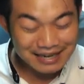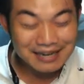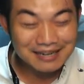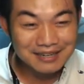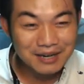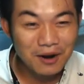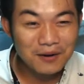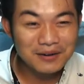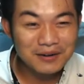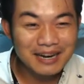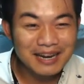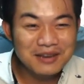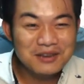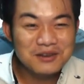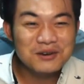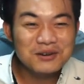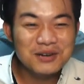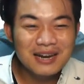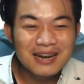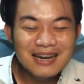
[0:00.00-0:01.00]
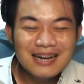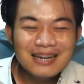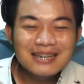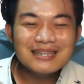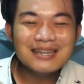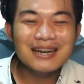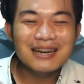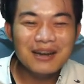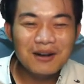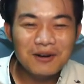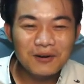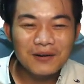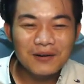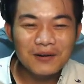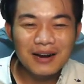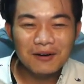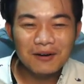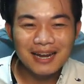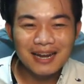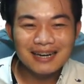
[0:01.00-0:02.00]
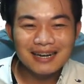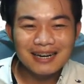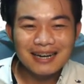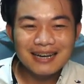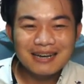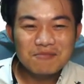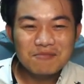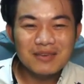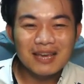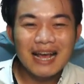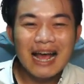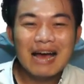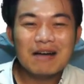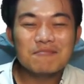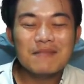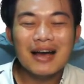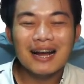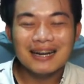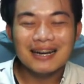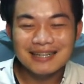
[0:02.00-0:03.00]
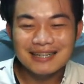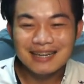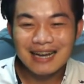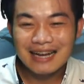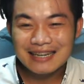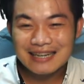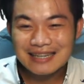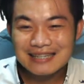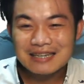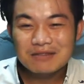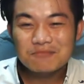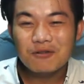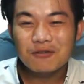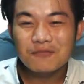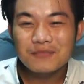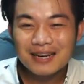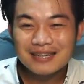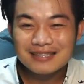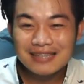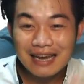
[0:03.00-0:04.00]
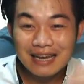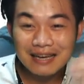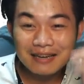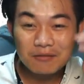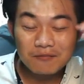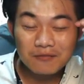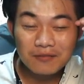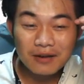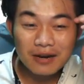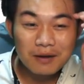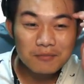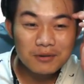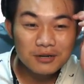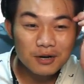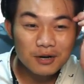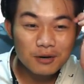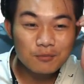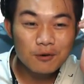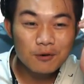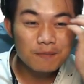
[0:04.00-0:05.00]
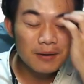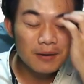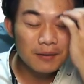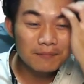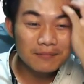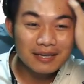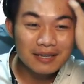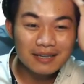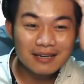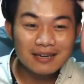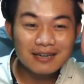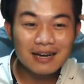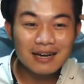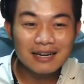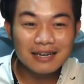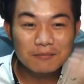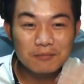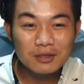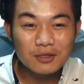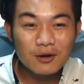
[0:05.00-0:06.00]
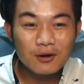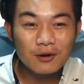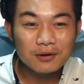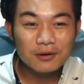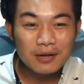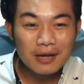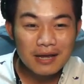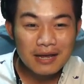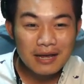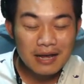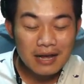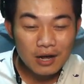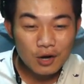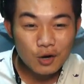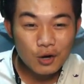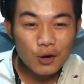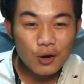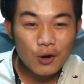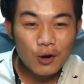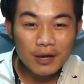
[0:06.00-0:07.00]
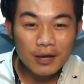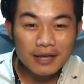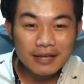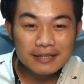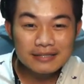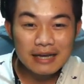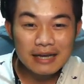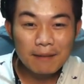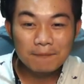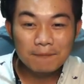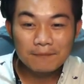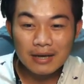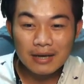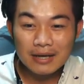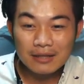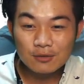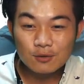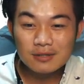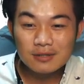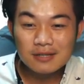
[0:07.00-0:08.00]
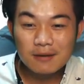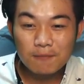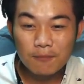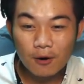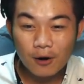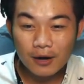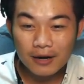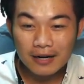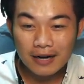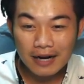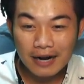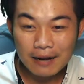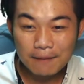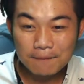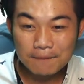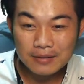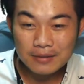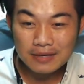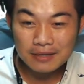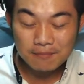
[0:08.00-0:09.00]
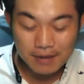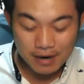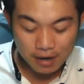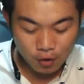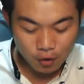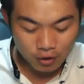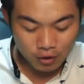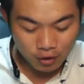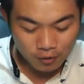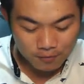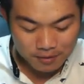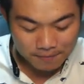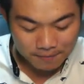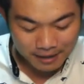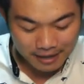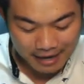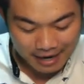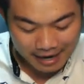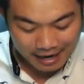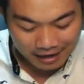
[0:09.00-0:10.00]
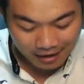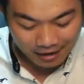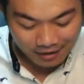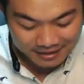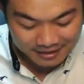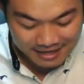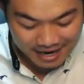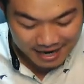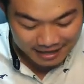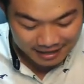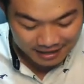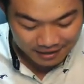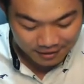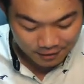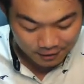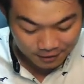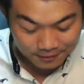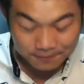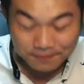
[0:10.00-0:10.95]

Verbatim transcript: ท่องในยูทูบชาแนลของเรานั้นมีค่ามากขึ้นอันที่จริงผมตั้งใจฟันดัมเบลพบแบบนี้เรื่องนี้มันต้องค่อยๆจำไอตัวซัพพอร์ตนะครับ มีบางคนเขามีปัญหาเลยช้านิดหน่อย